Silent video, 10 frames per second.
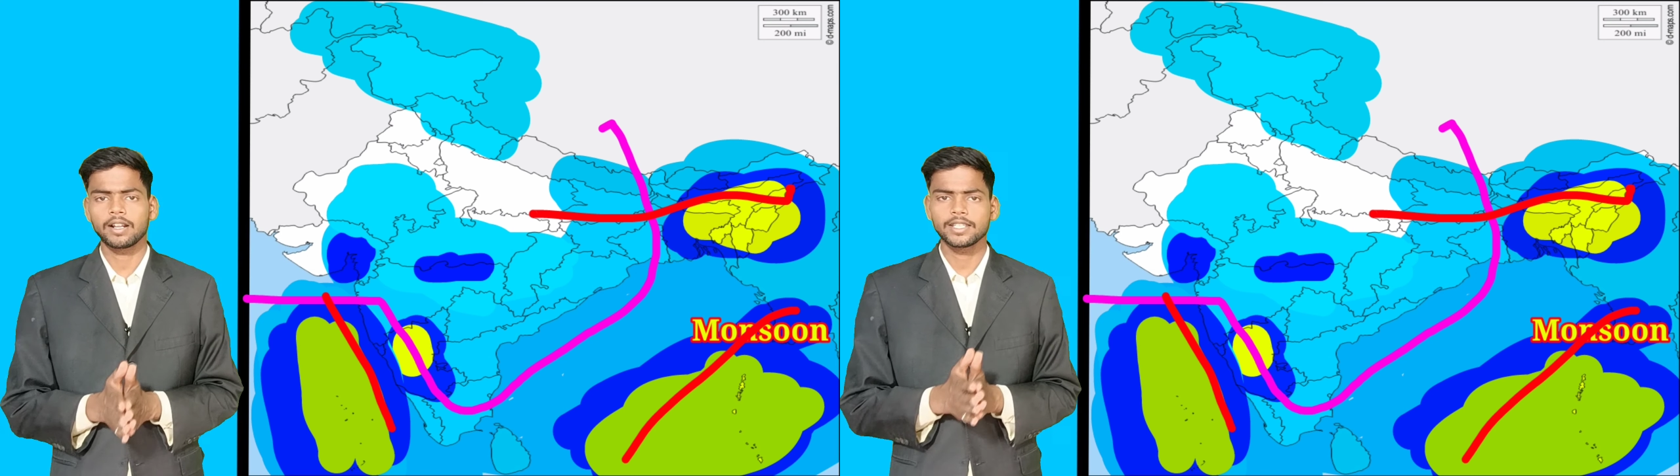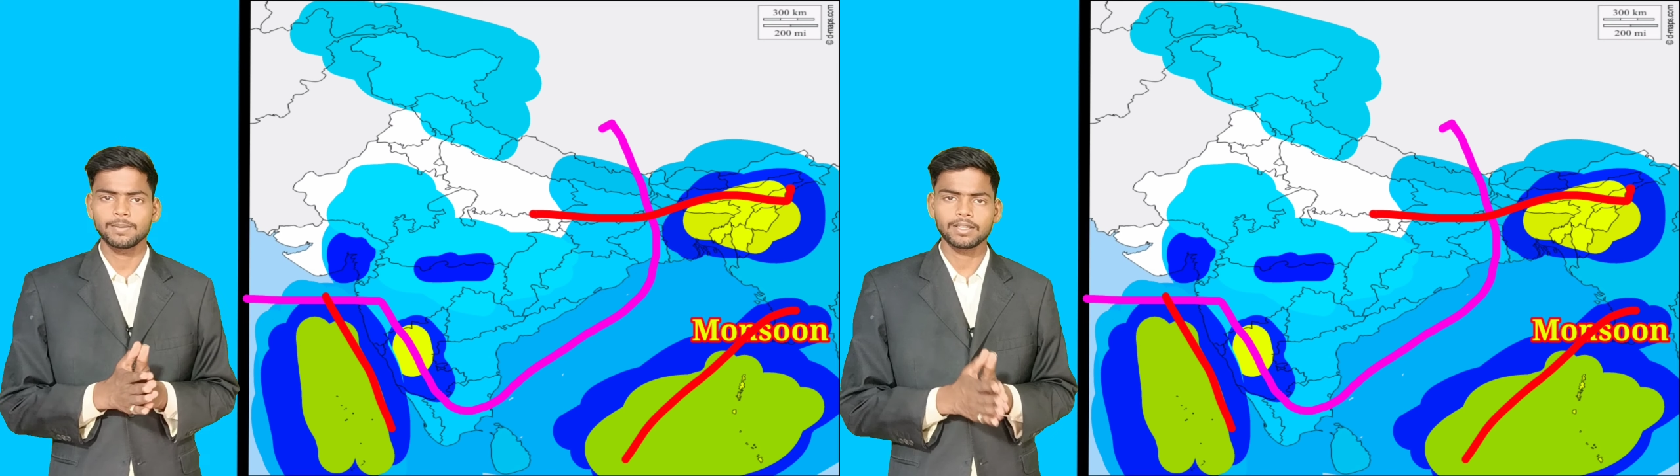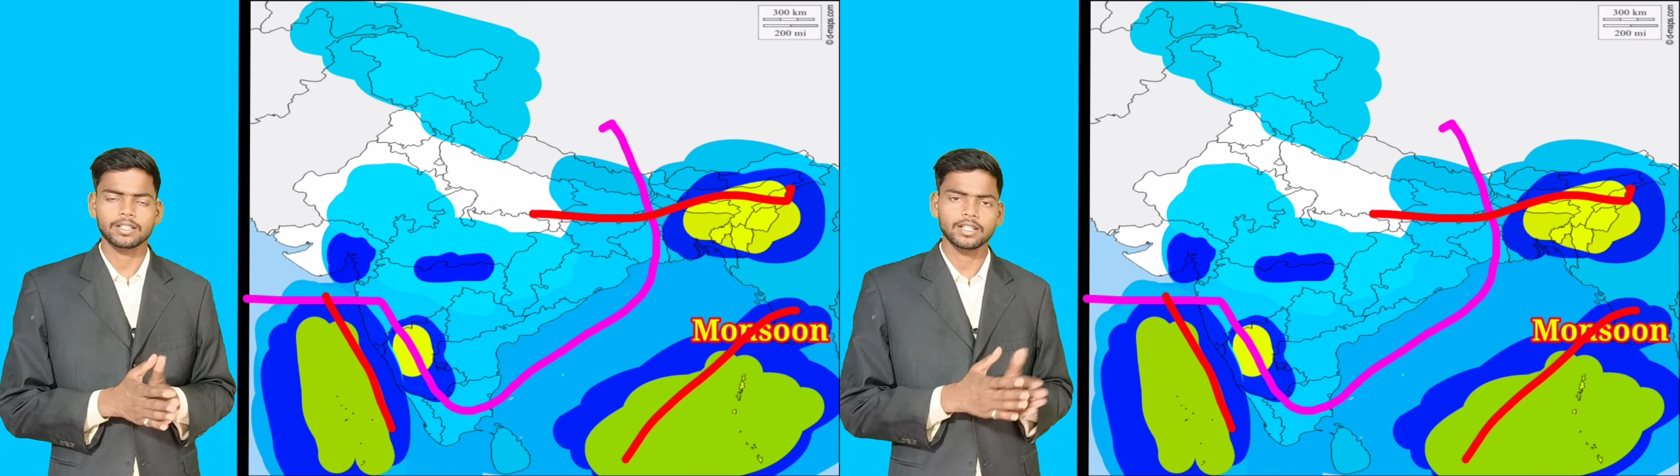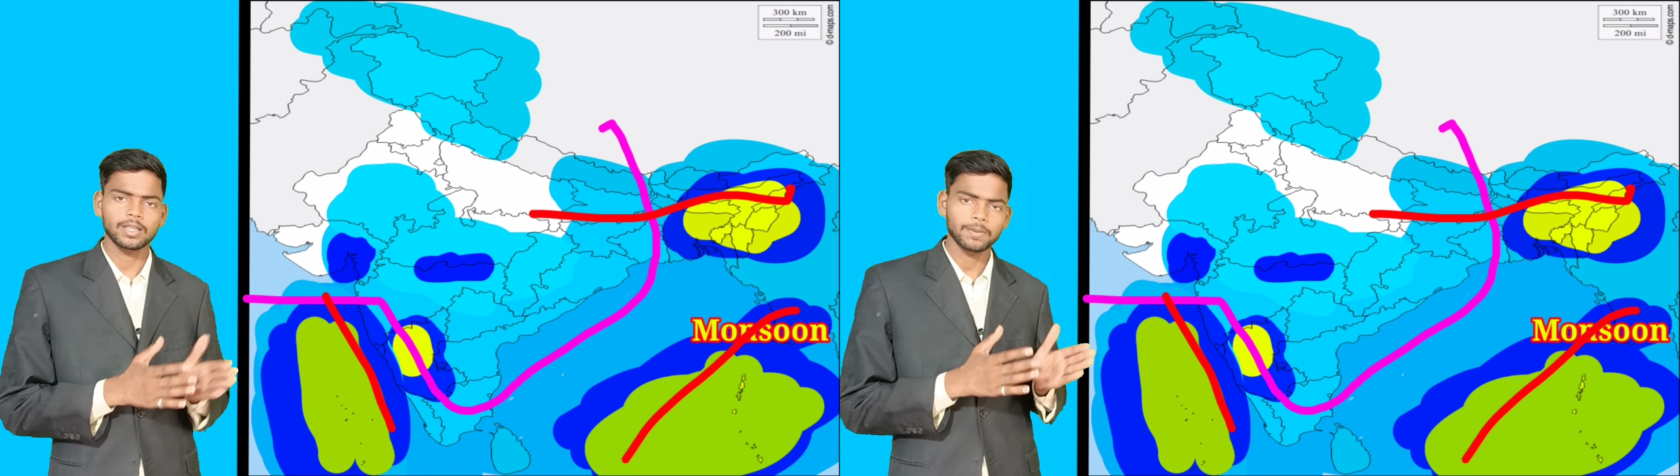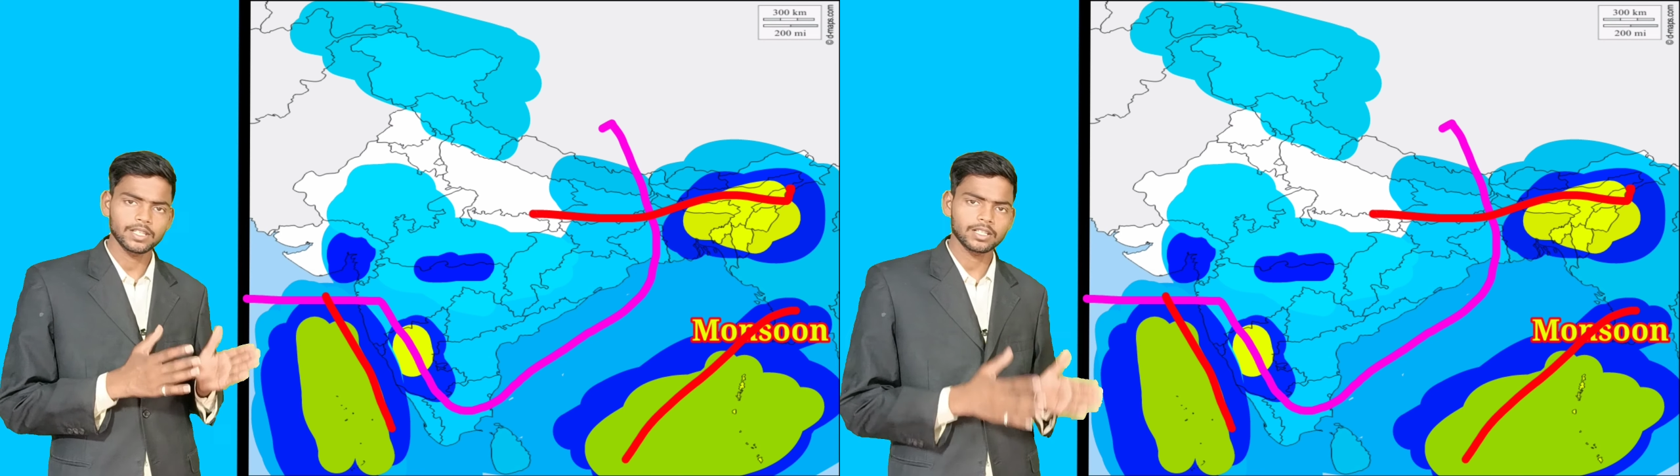रायसीमा तटीय
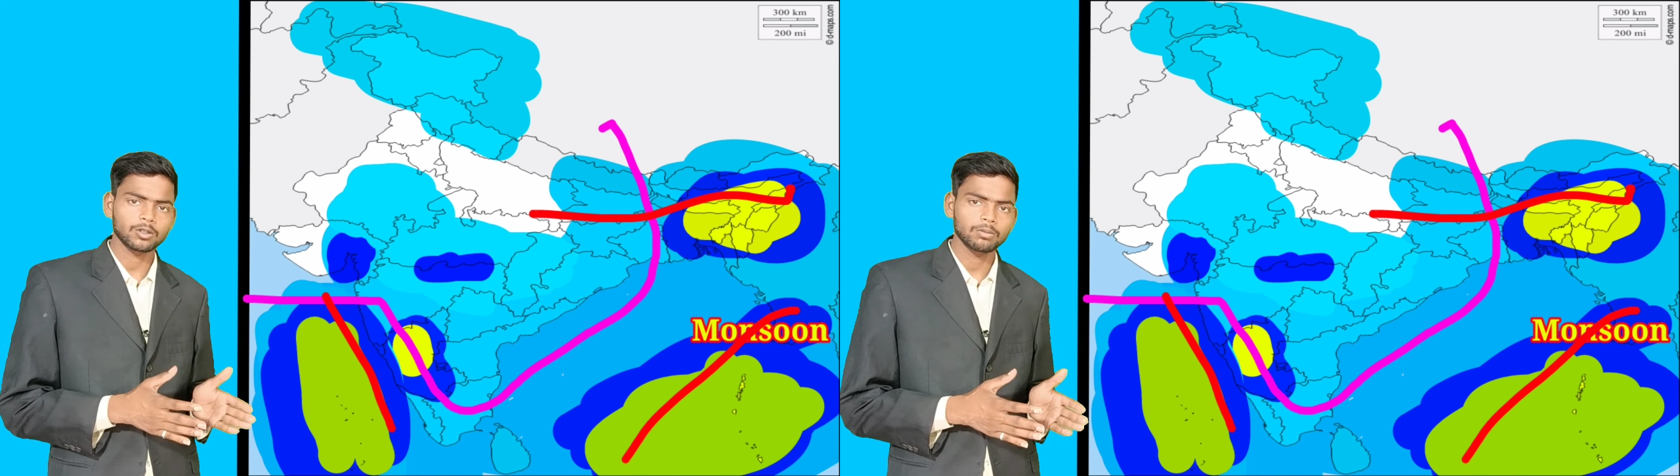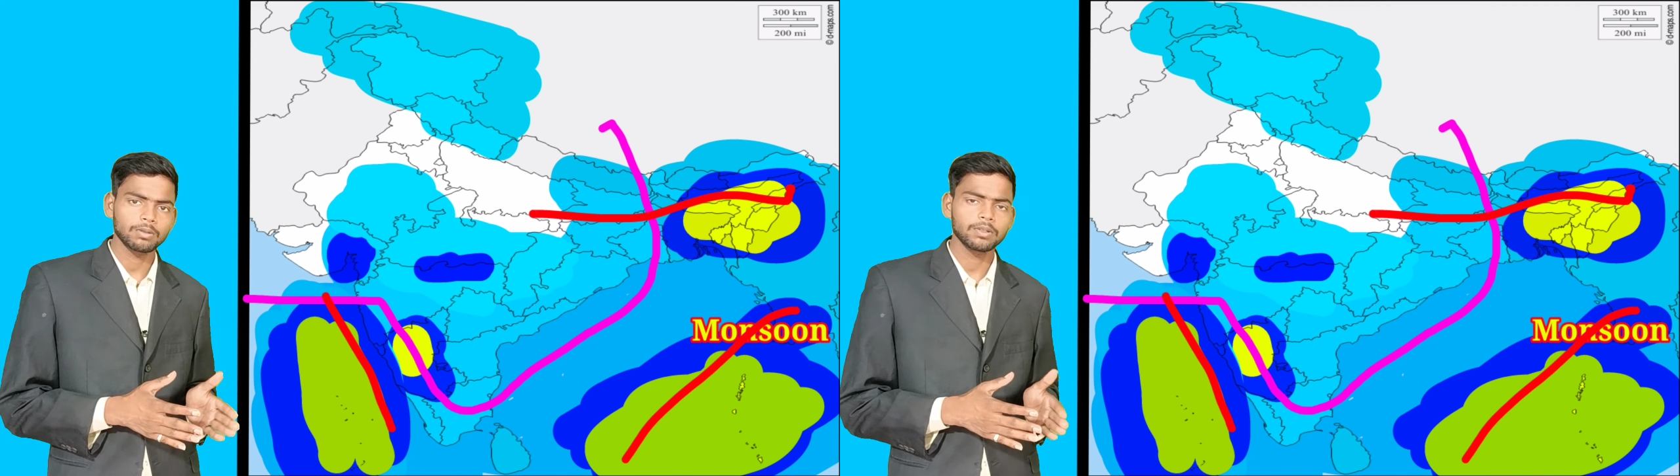आंध्र प्रदेश के क्षेत्रों में